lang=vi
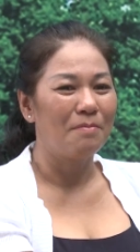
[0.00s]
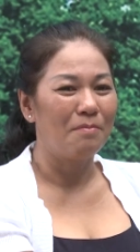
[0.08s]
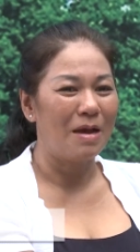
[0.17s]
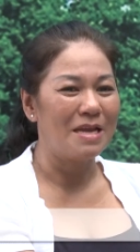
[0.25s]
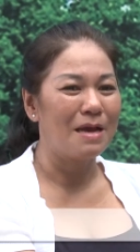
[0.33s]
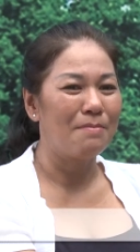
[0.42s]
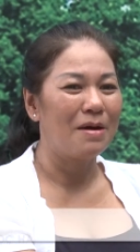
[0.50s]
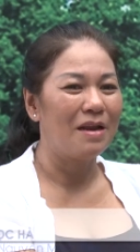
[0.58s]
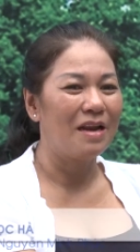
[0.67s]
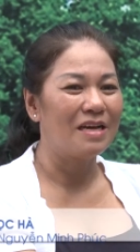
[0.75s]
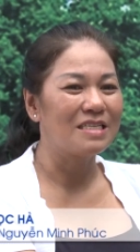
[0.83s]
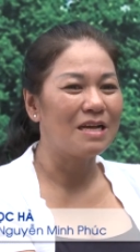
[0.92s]
Bé nhà mình
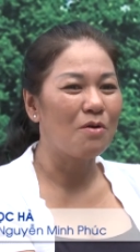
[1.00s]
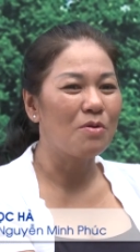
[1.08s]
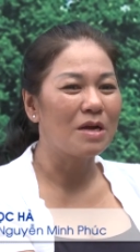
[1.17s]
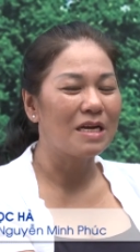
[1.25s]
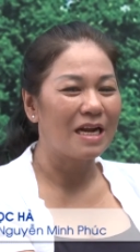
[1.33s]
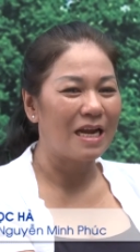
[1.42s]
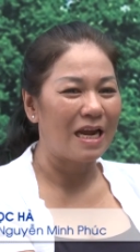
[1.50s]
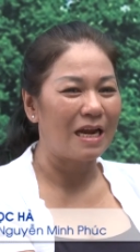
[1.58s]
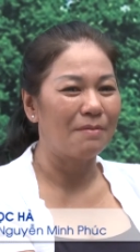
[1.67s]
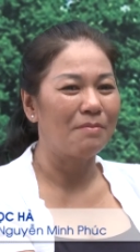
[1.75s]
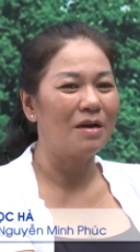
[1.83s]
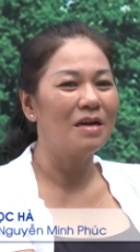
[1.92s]
á, sâu cái răng
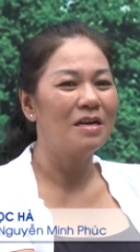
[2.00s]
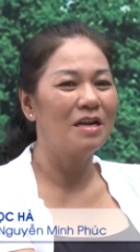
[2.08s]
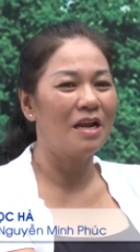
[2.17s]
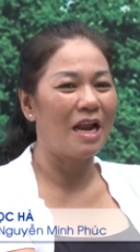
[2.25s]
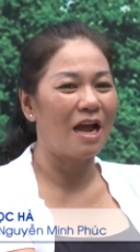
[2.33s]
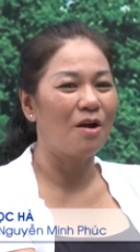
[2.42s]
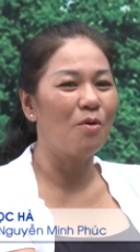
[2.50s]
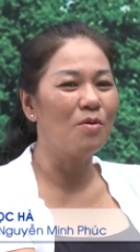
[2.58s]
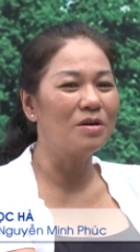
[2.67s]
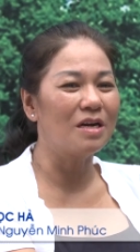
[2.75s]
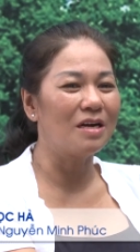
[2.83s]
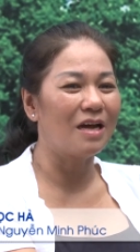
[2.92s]
hàm á, nên ăn uống
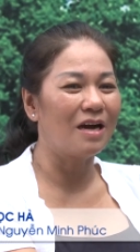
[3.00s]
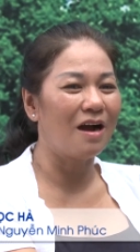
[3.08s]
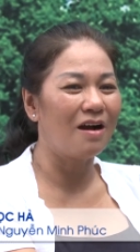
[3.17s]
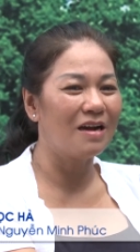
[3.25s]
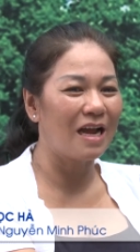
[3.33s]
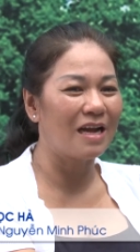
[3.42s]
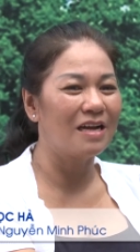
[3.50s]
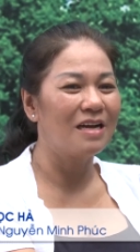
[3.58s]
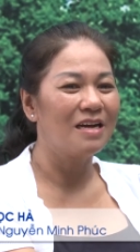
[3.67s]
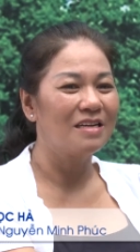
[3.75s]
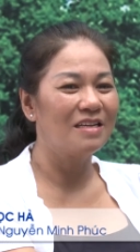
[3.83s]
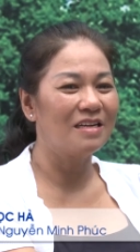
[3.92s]
rất là khó khăn.
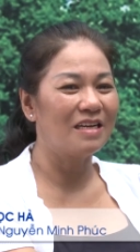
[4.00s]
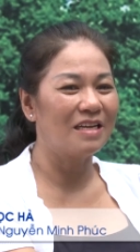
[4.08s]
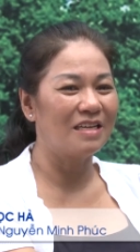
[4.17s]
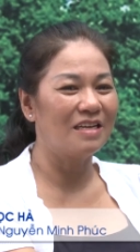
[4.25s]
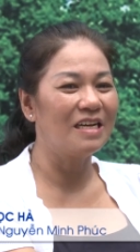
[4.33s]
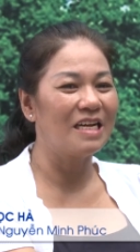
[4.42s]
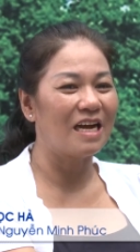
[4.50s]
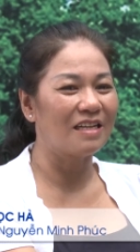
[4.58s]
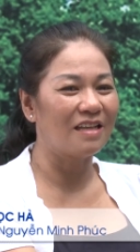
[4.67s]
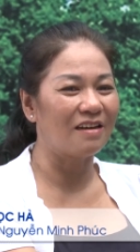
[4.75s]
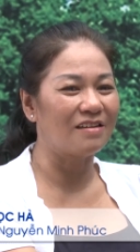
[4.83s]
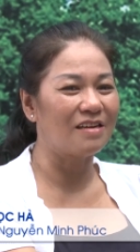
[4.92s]
Nhất là những khi ăn
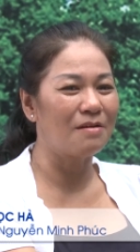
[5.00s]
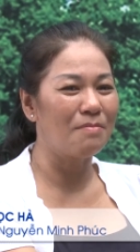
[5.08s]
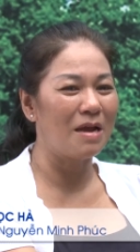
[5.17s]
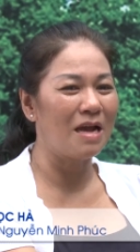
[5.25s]
thịt á, bé